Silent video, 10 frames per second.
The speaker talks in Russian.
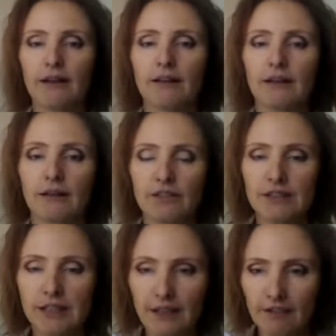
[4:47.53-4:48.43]
Э, вы
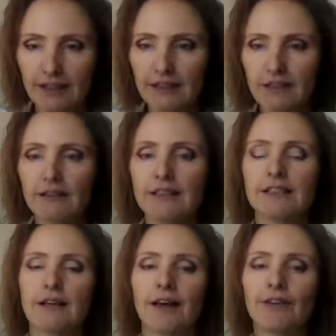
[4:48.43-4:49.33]
закрываете
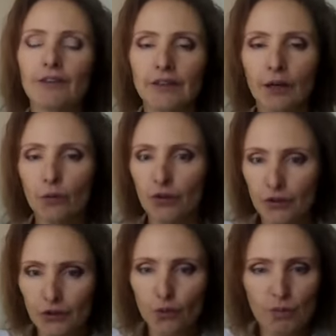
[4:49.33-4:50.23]
глаза, и вы
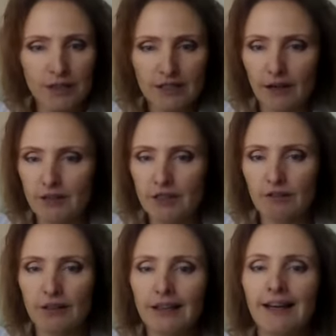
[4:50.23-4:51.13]
находите то
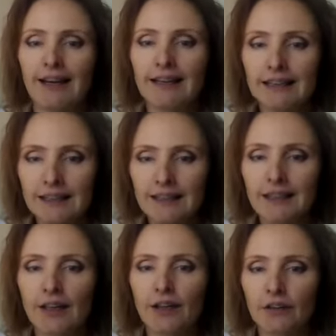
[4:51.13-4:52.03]
пространство,
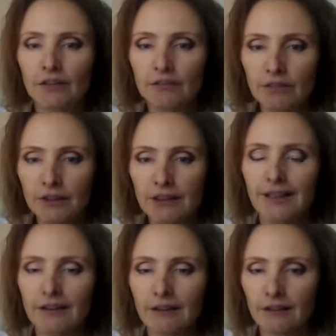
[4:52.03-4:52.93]
где э, вы
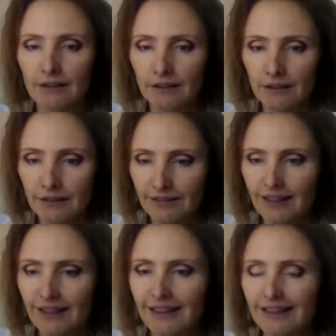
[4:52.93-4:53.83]
э,
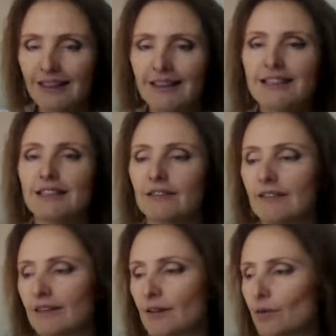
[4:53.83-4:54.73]
находились,
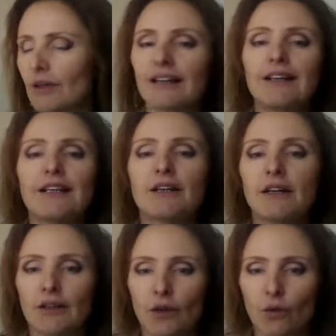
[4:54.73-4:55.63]
ну, находили
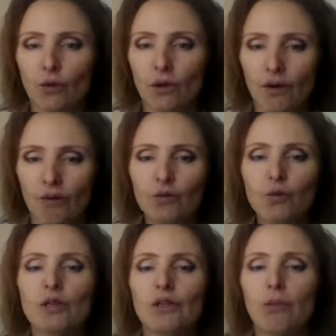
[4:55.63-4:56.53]
такой
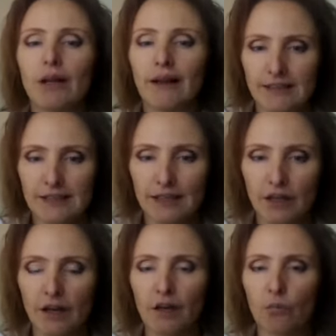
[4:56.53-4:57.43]
внутренний баланс.
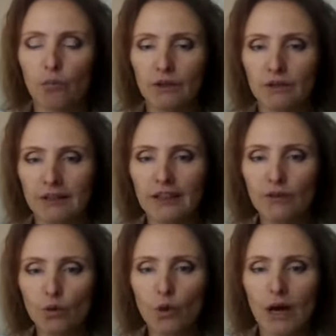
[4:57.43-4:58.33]
Мы на
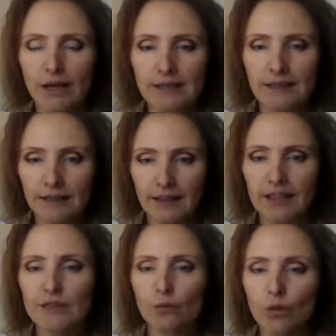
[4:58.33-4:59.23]
индивидуальных
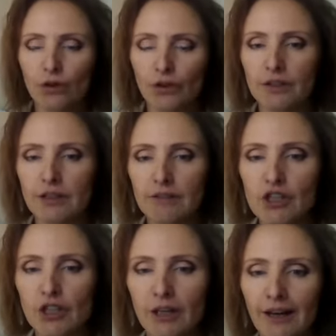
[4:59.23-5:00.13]
занятиях с внутренней
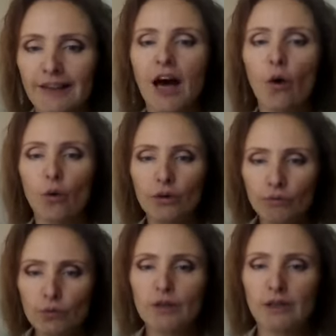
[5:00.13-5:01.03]
девочкой находим
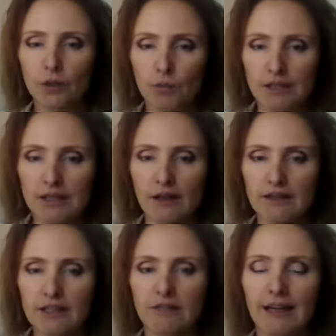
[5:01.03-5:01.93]
внутри это
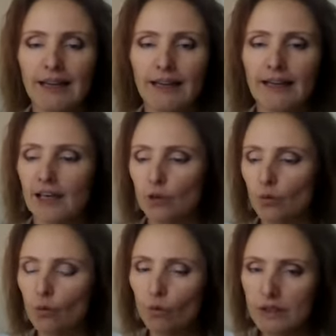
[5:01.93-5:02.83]
пространство, и
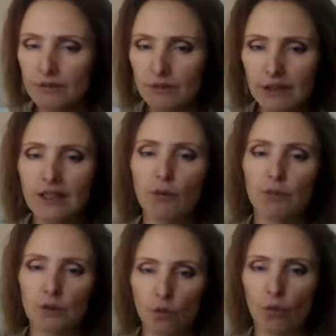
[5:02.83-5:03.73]
оно у вас всегда
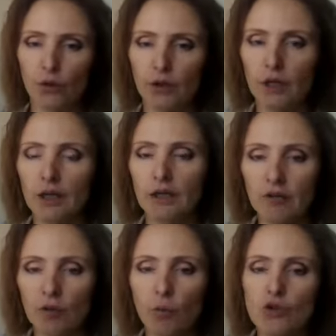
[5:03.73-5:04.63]
под рукой.
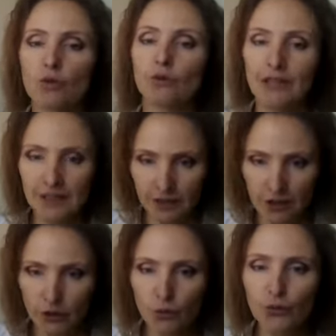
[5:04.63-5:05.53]
И вы можете туда
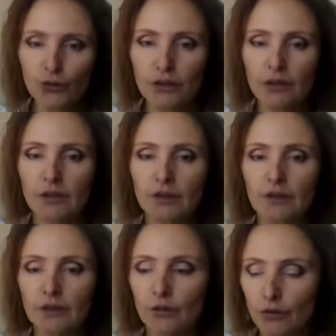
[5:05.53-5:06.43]
занырнуть,
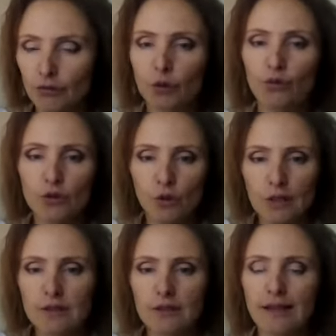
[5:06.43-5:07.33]
Э, вот в эту
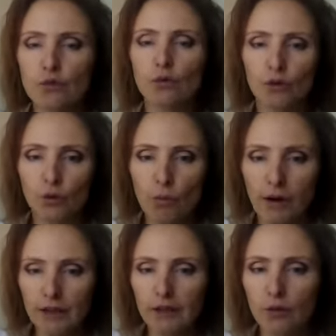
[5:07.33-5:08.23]
визуализацию, в эту
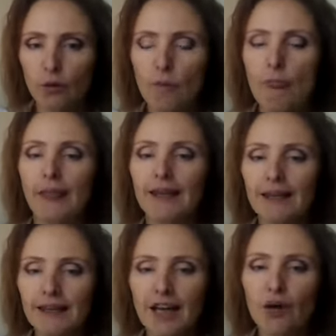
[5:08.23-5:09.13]
практику,
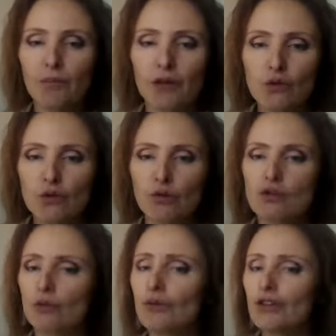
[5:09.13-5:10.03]
и там почувствовать,
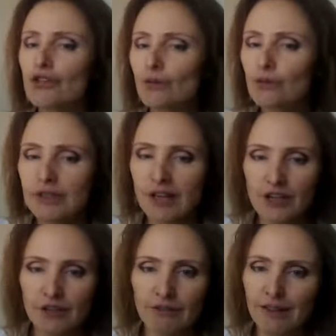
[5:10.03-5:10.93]
что ничего
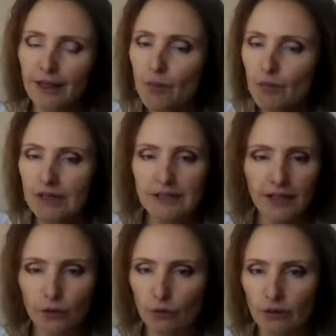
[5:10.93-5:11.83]
страшного не
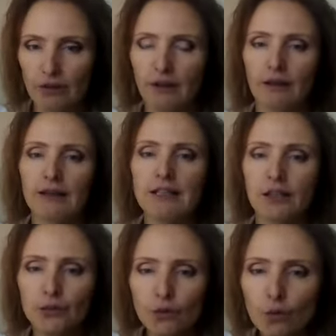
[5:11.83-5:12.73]
произойдет,
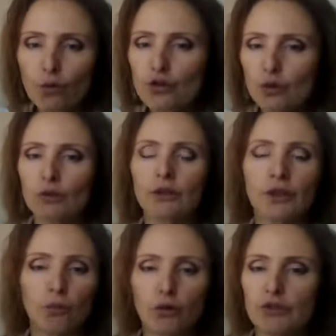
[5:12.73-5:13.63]
если вдруг что-то
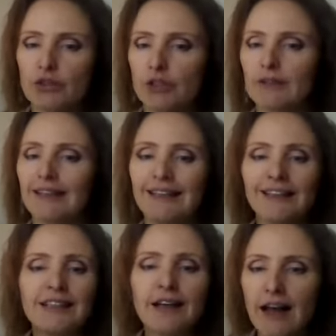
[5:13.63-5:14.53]
не будет сделано
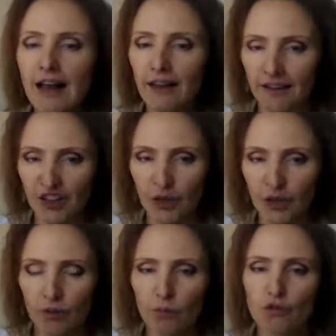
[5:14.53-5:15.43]
идеально,
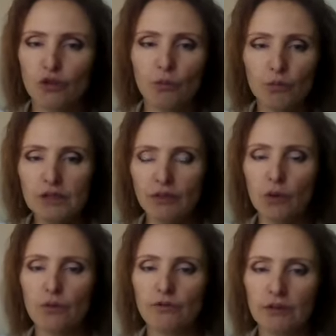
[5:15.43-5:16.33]
потому что мы с вами
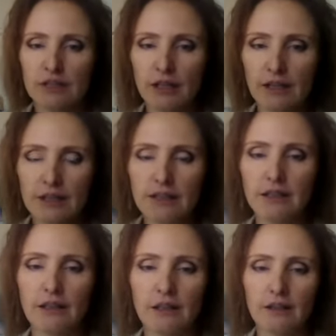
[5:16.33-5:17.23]

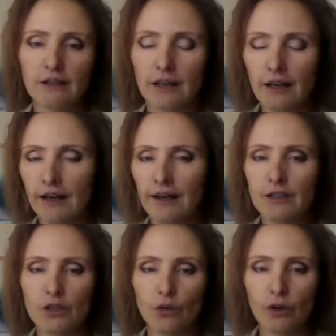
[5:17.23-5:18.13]
перфекционистки, это такая
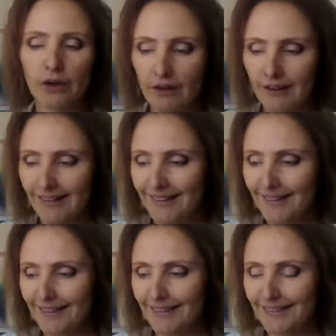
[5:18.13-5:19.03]
история,
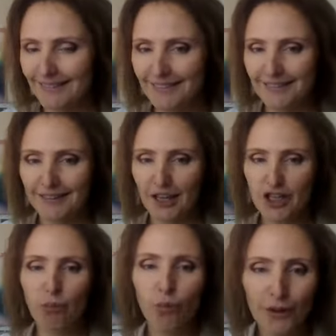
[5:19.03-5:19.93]
э, наша
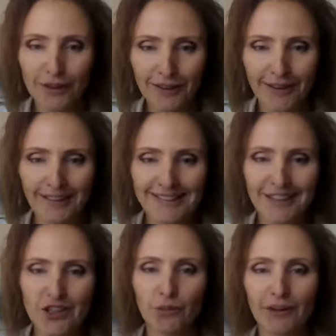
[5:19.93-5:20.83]
боль такая,
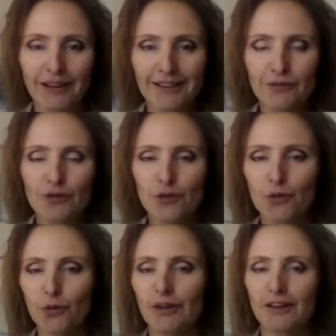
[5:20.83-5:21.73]
знаете, что мы хотим
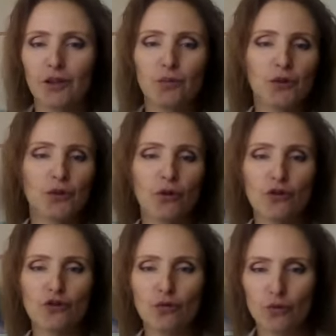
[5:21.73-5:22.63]
все на
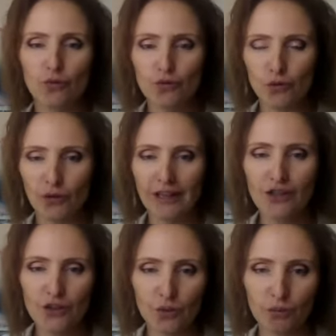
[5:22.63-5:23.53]
пятерочку, все
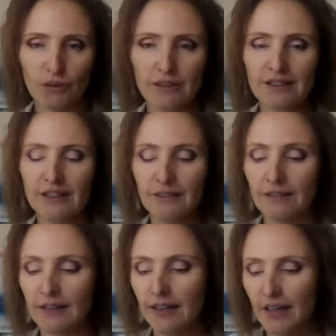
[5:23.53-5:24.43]
отлично, что было
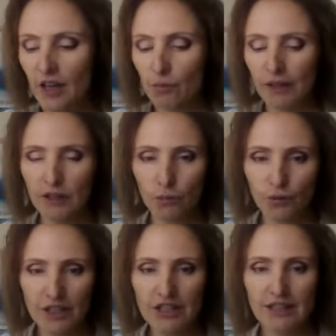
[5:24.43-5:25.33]
сделано. Поэтому
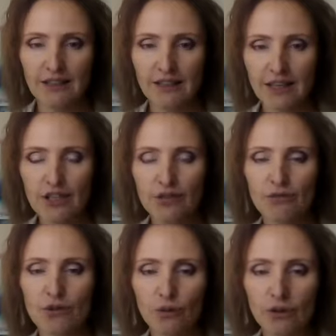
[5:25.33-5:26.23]
наша задача
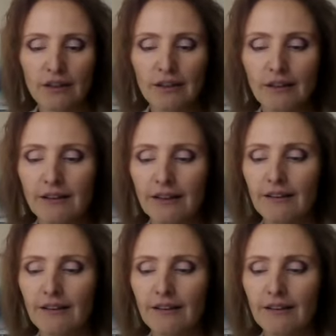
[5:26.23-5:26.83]
все-таки